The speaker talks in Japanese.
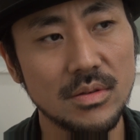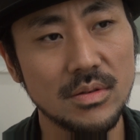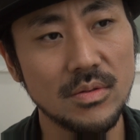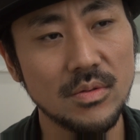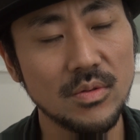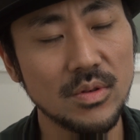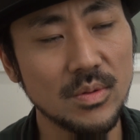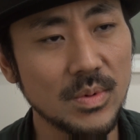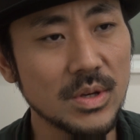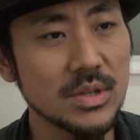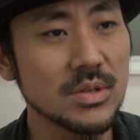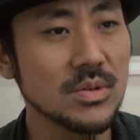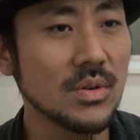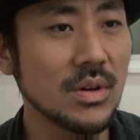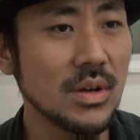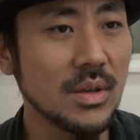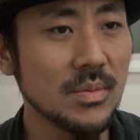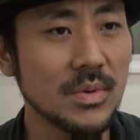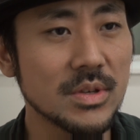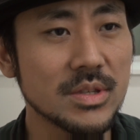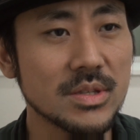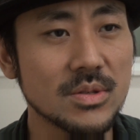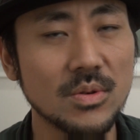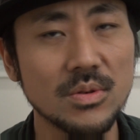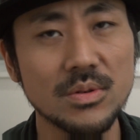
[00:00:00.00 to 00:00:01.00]
の居場所が
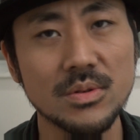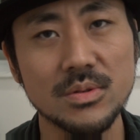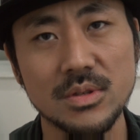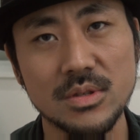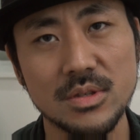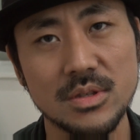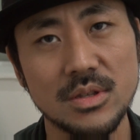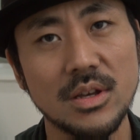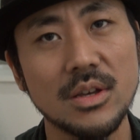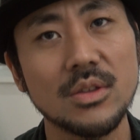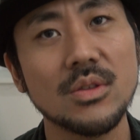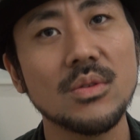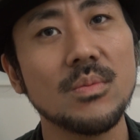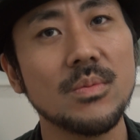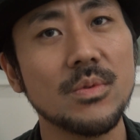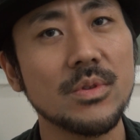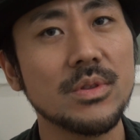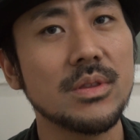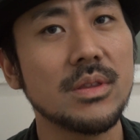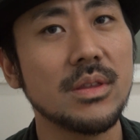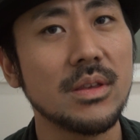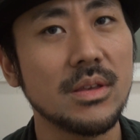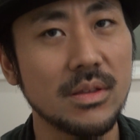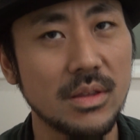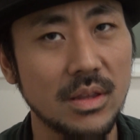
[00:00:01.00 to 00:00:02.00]
今すごく少ないと思っ
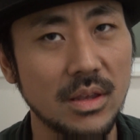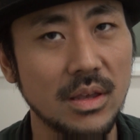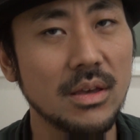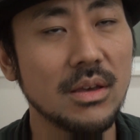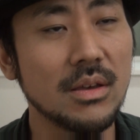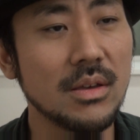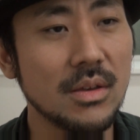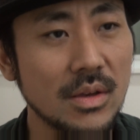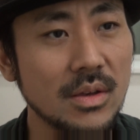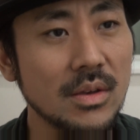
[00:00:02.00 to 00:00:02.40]
ていて